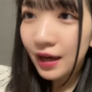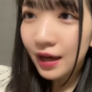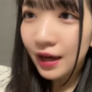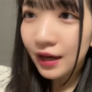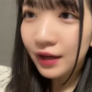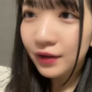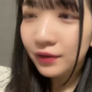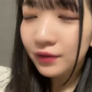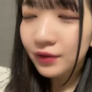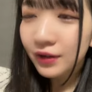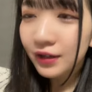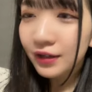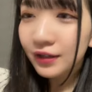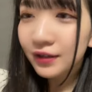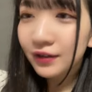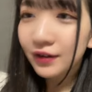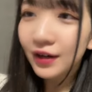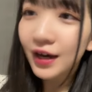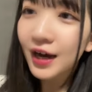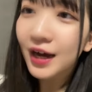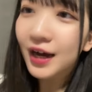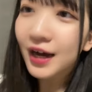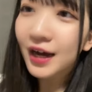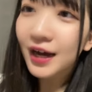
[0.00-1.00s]
アイフラ
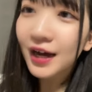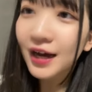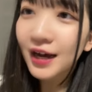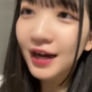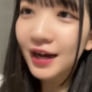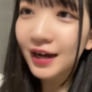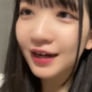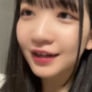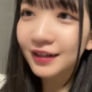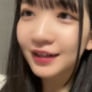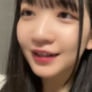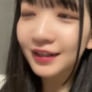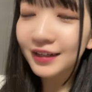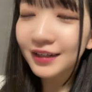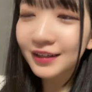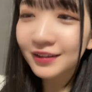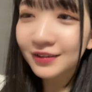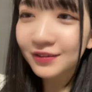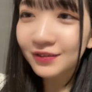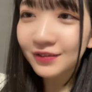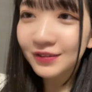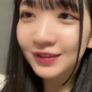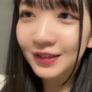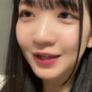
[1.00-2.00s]
ああありが
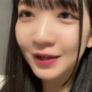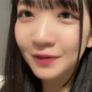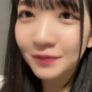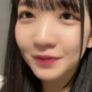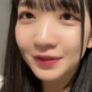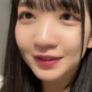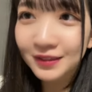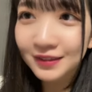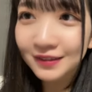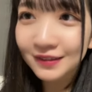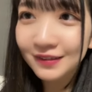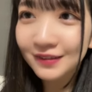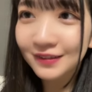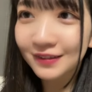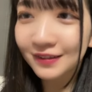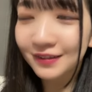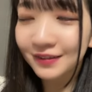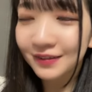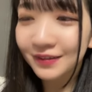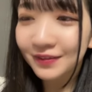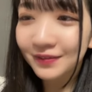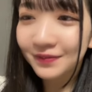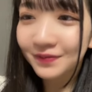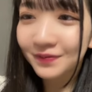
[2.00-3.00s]
とうございま
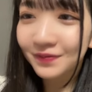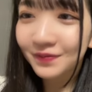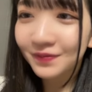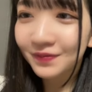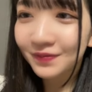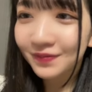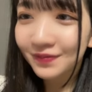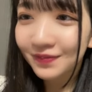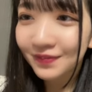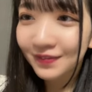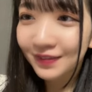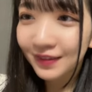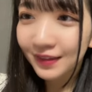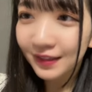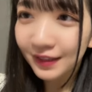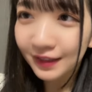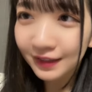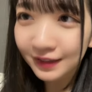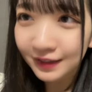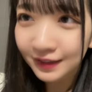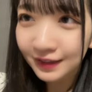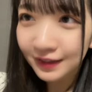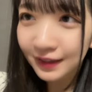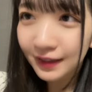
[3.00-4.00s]
す
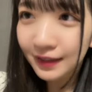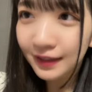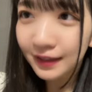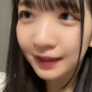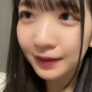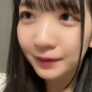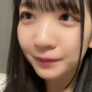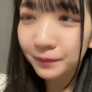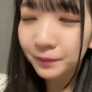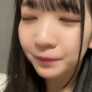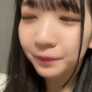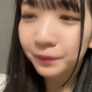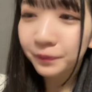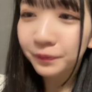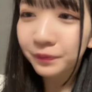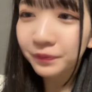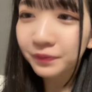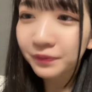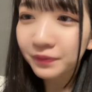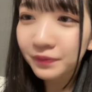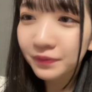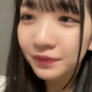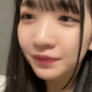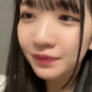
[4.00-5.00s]
やった
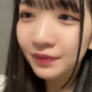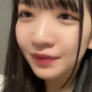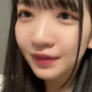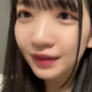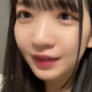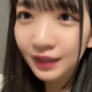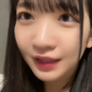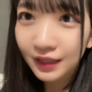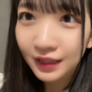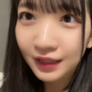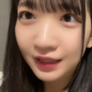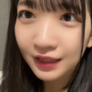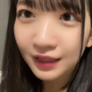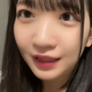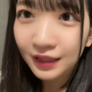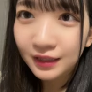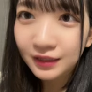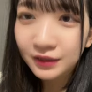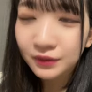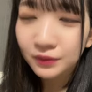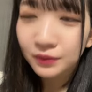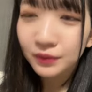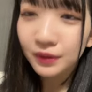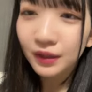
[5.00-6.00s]

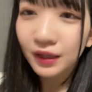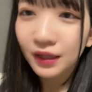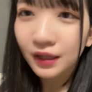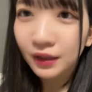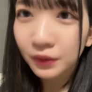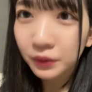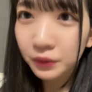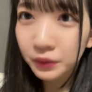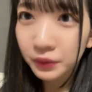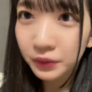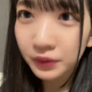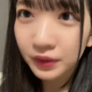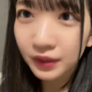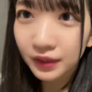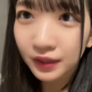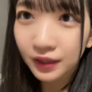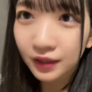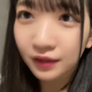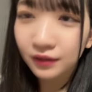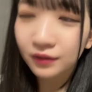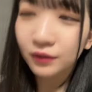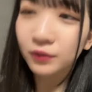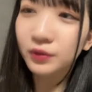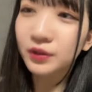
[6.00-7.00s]
そうだアイホロ期
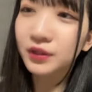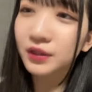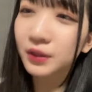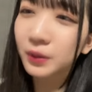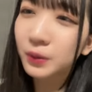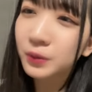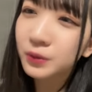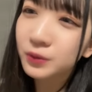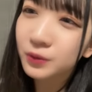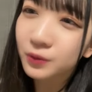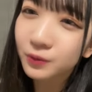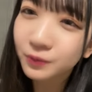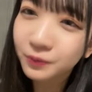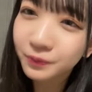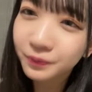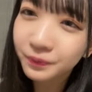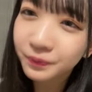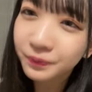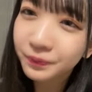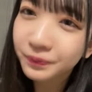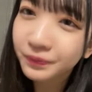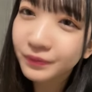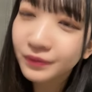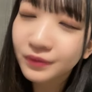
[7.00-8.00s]
間こちらこそ
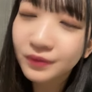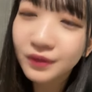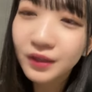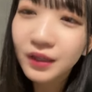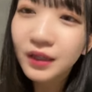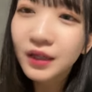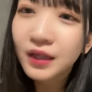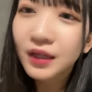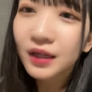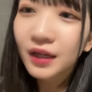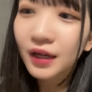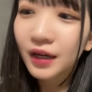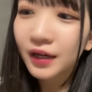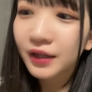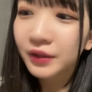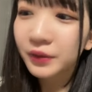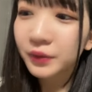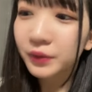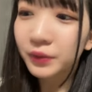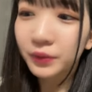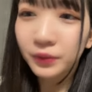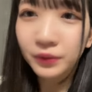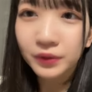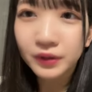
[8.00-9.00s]
アイ
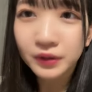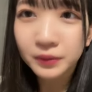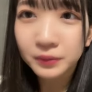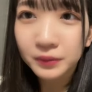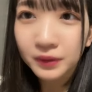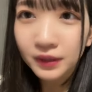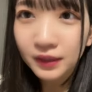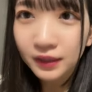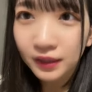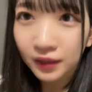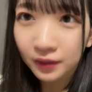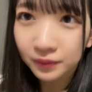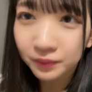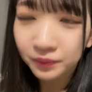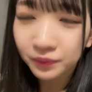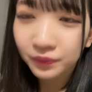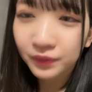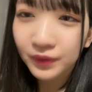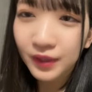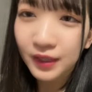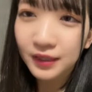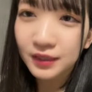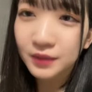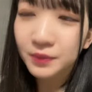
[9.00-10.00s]
のホログラム期間
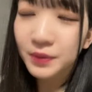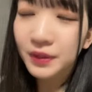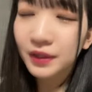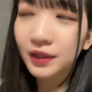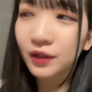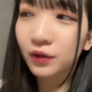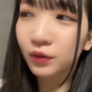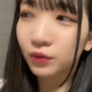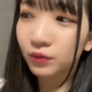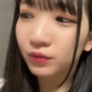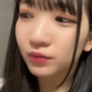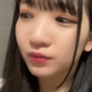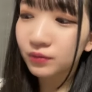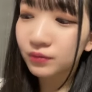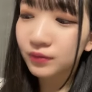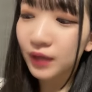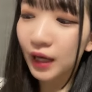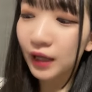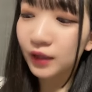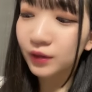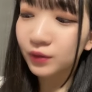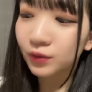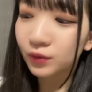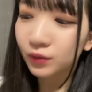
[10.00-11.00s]
初めての
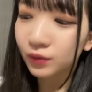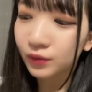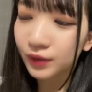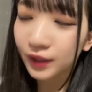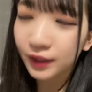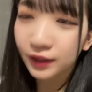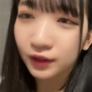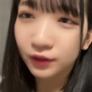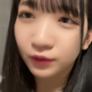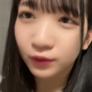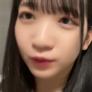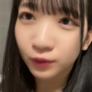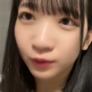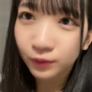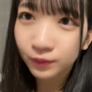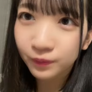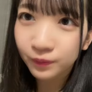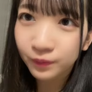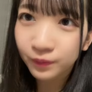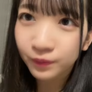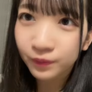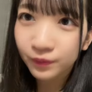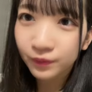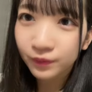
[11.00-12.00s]
あの何て言うの
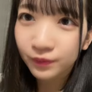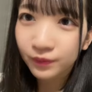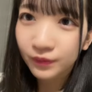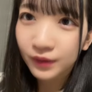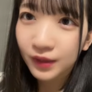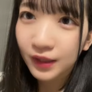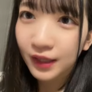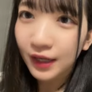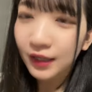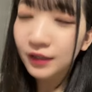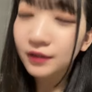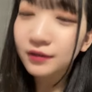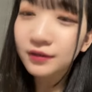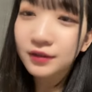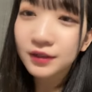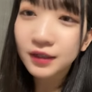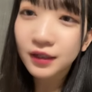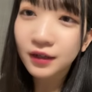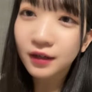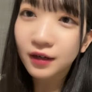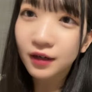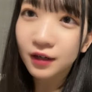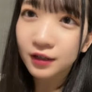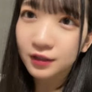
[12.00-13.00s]
加入して
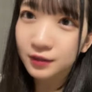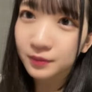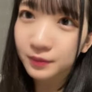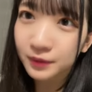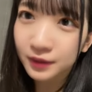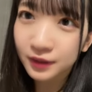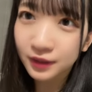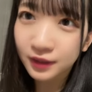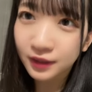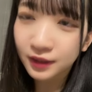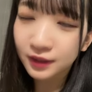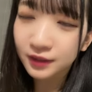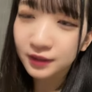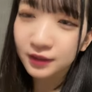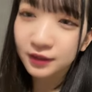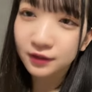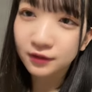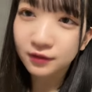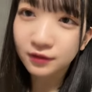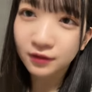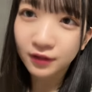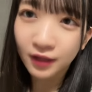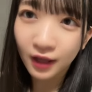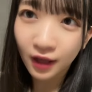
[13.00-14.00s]
から初めて出た
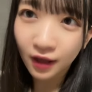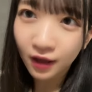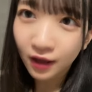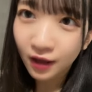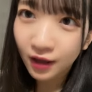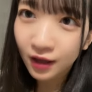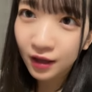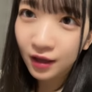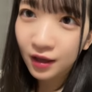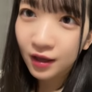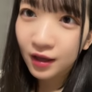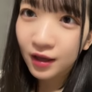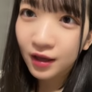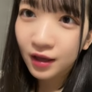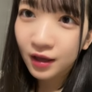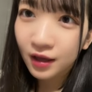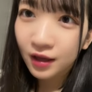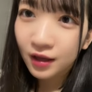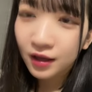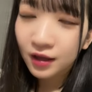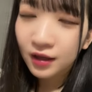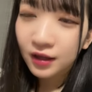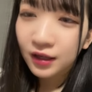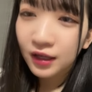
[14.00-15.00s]
シングルで
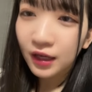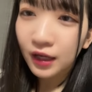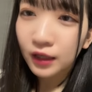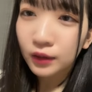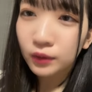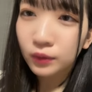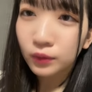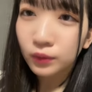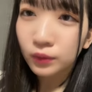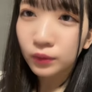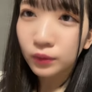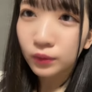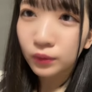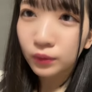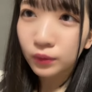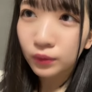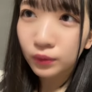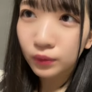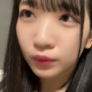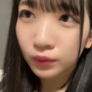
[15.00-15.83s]
あの